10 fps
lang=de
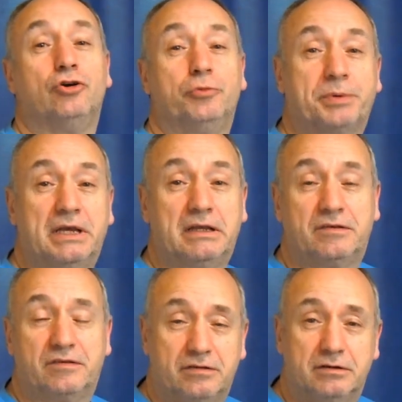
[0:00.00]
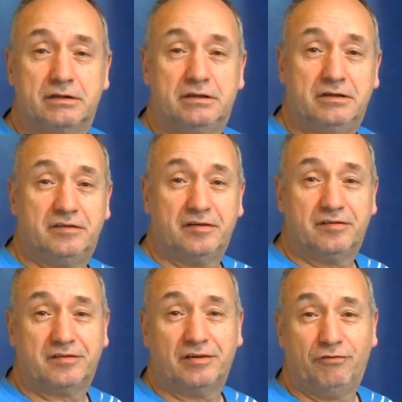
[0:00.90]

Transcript: Übrigens, dieses